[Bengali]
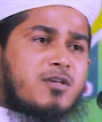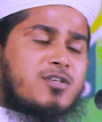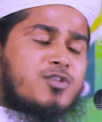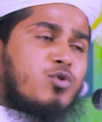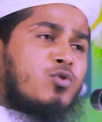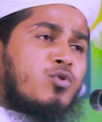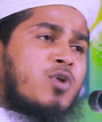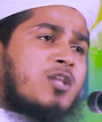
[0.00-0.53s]

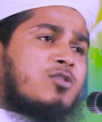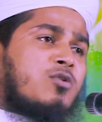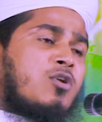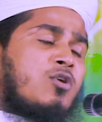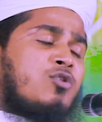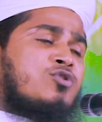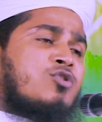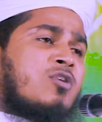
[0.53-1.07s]
সৌরাতুল
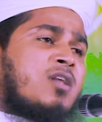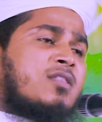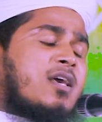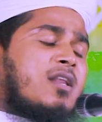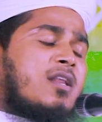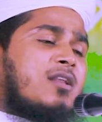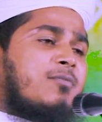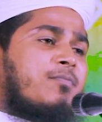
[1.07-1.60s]

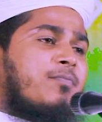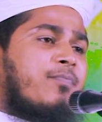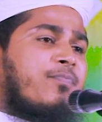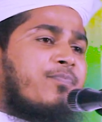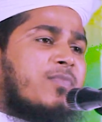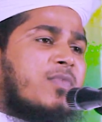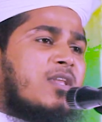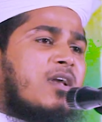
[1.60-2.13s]
হজরাতের
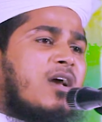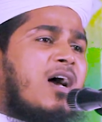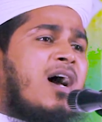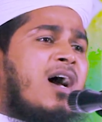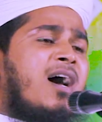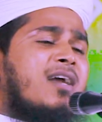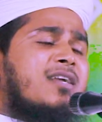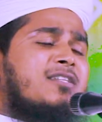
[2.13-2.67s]

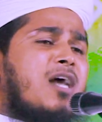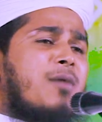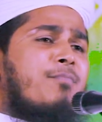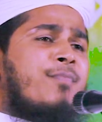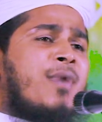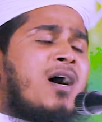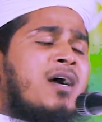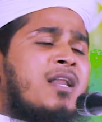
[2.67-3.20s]
এক
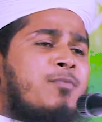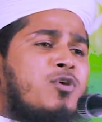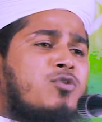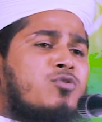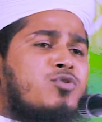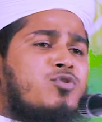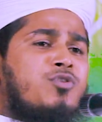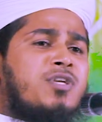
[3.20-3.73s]
নম্বর এবং
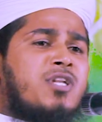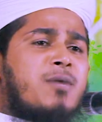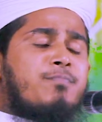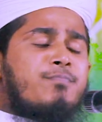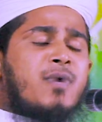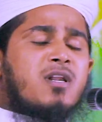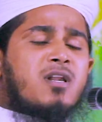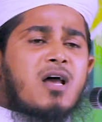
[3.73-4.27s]
দুই
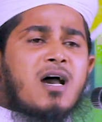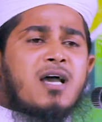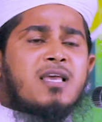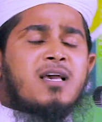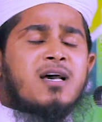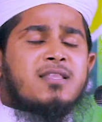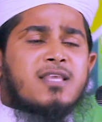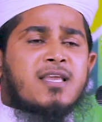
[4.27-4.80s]
নম্বর
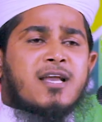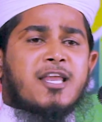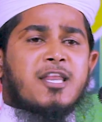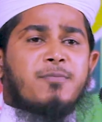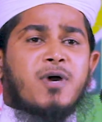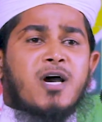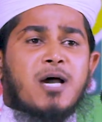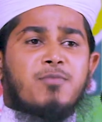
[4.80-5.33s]
আয়াতে
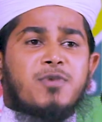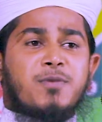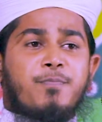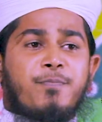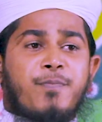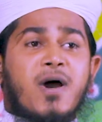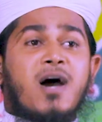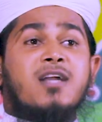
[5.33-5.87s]
কারিমা আমি
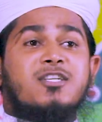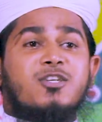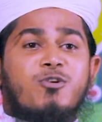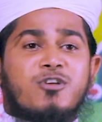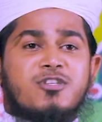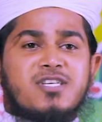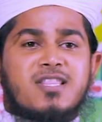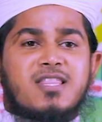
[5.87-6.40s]
পাঠ
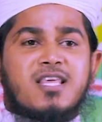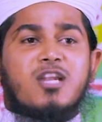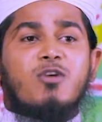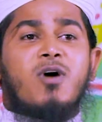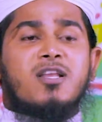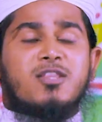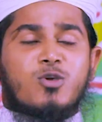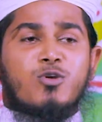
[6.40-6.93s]
করেছি
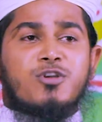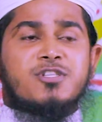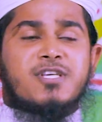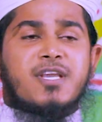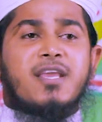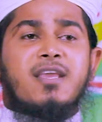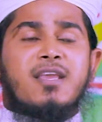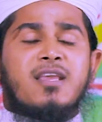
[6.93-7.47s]
তেলোয়াত
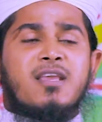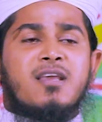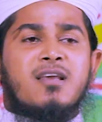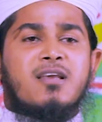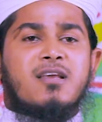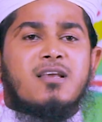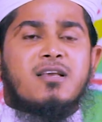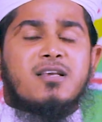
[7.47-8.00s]
করেছি
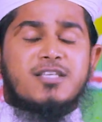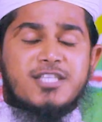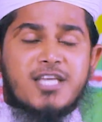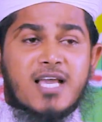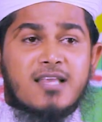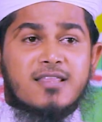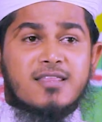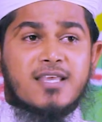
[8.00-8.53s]

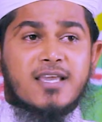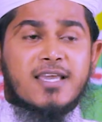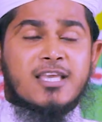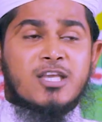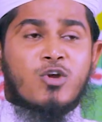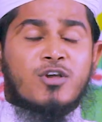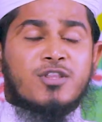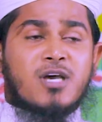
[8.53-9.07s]
সেখান থেকে
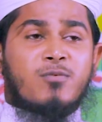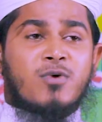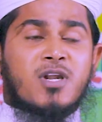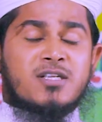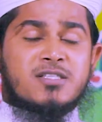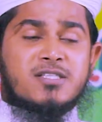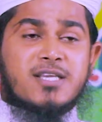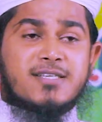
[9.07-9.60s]
এই কথা
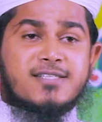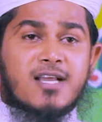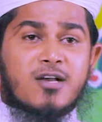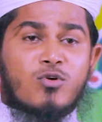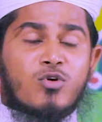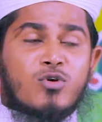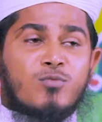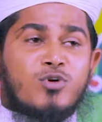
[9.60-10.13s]
বলার চেষ্টা
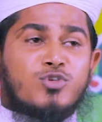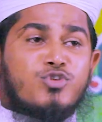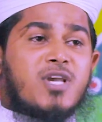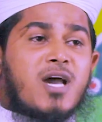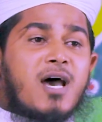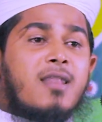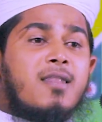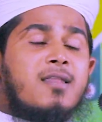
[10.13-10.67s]
করব
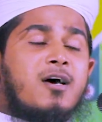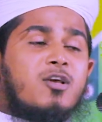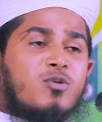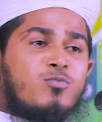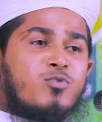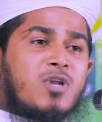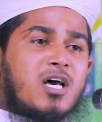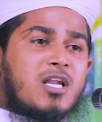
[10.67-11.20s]
যদি আল্লাহ
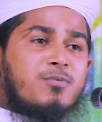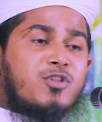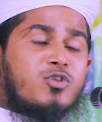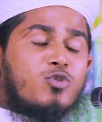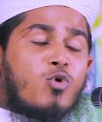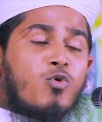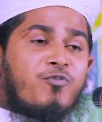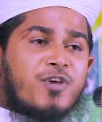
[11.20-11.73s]
রবুল আলমিন
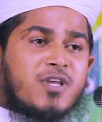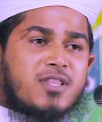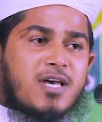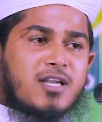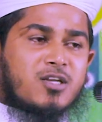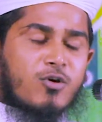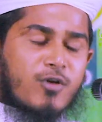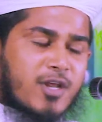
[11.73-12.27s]
তৌফিক
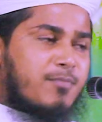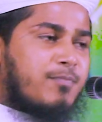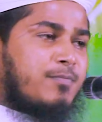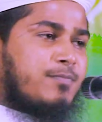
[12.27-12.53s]
দান করে